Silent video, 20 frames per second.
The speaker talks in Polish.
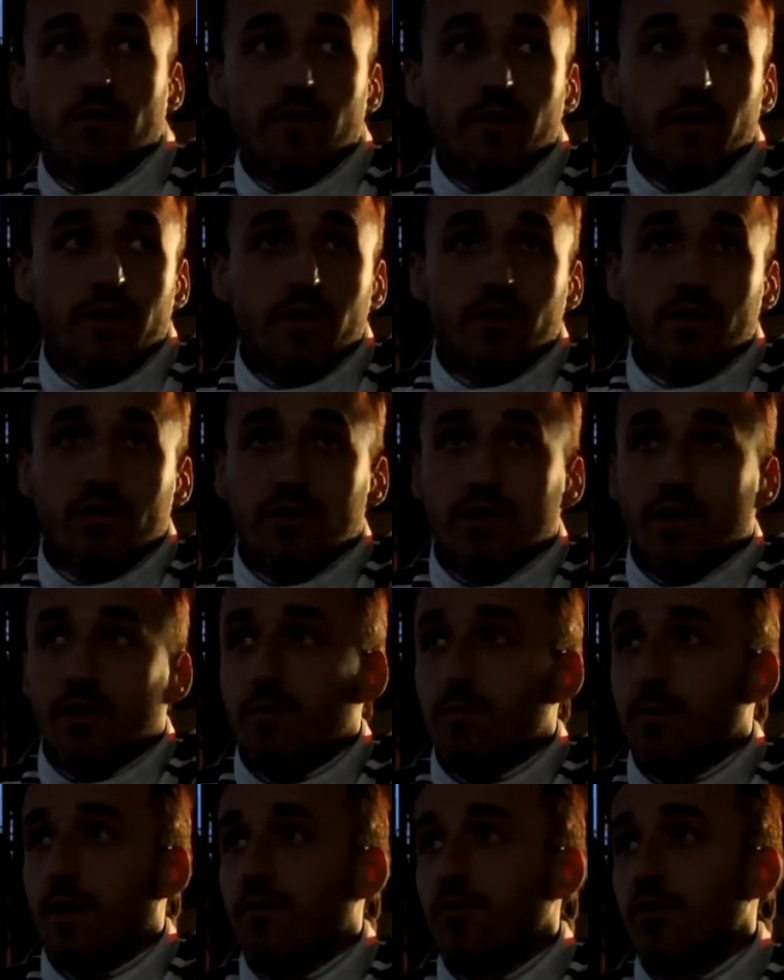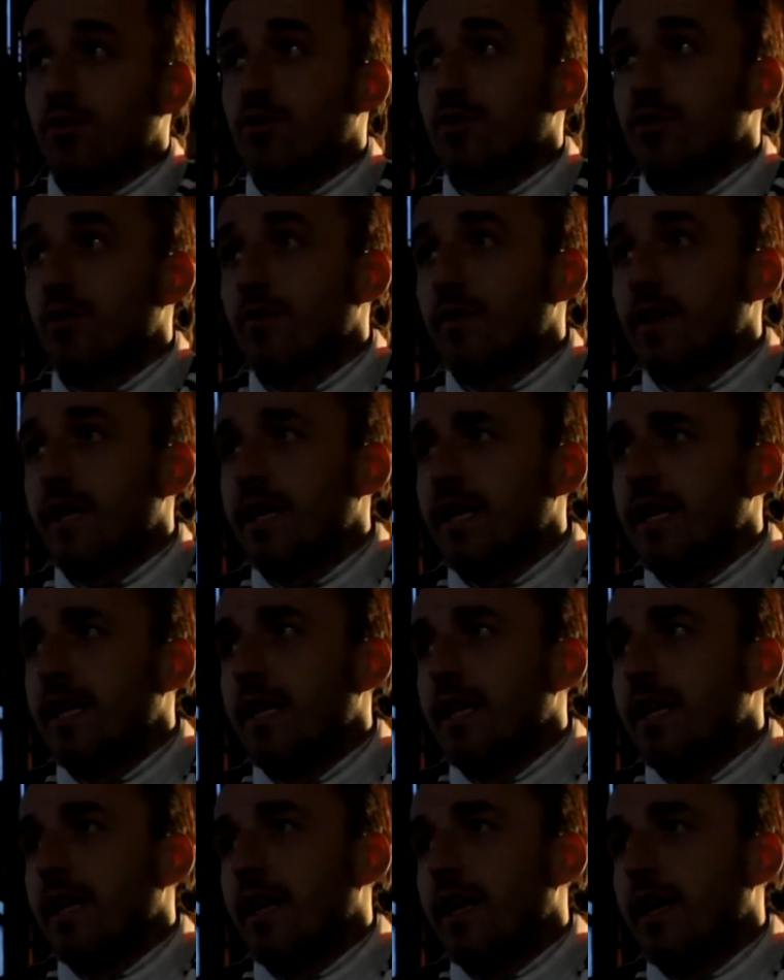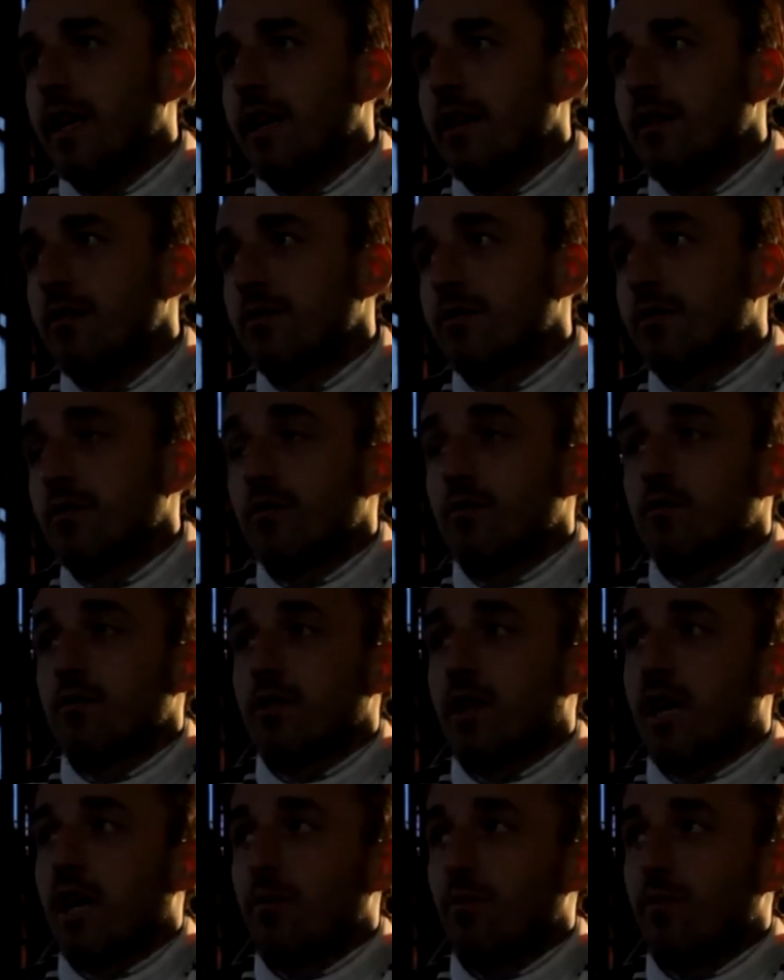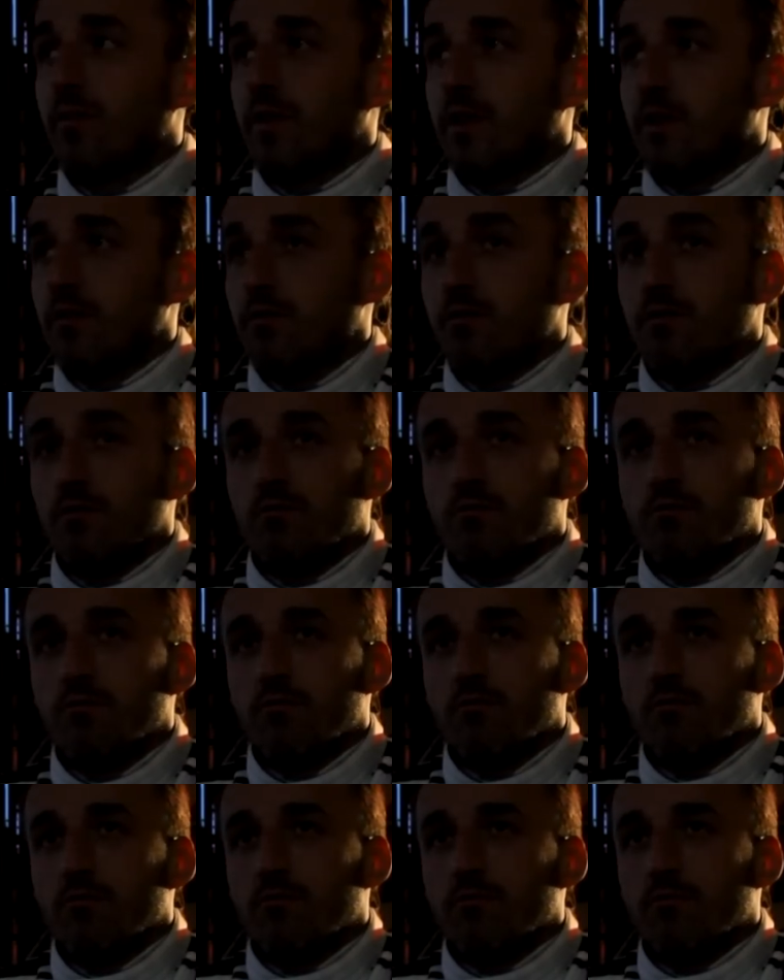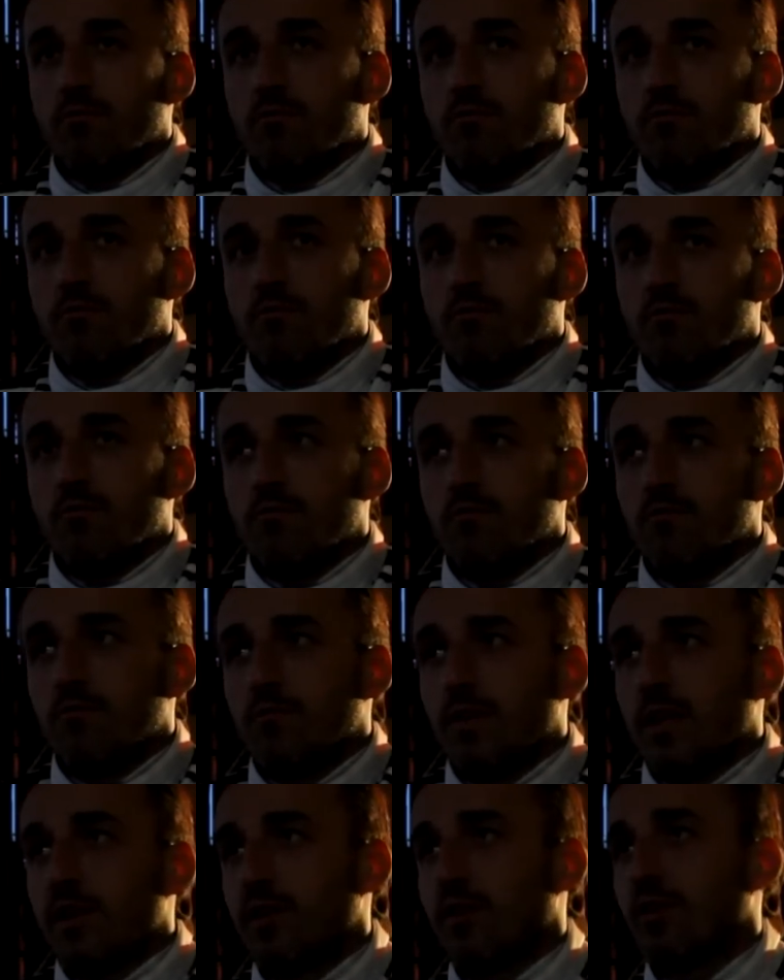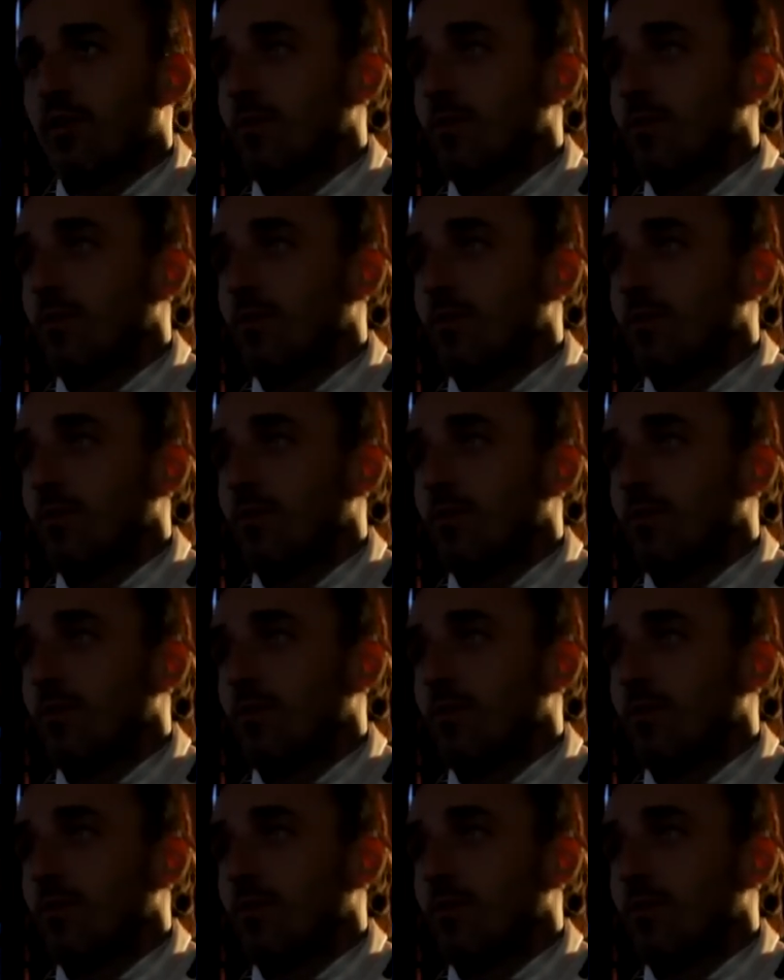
fizyczne, sprawnościowe, no to tak jak mówię, mm, będę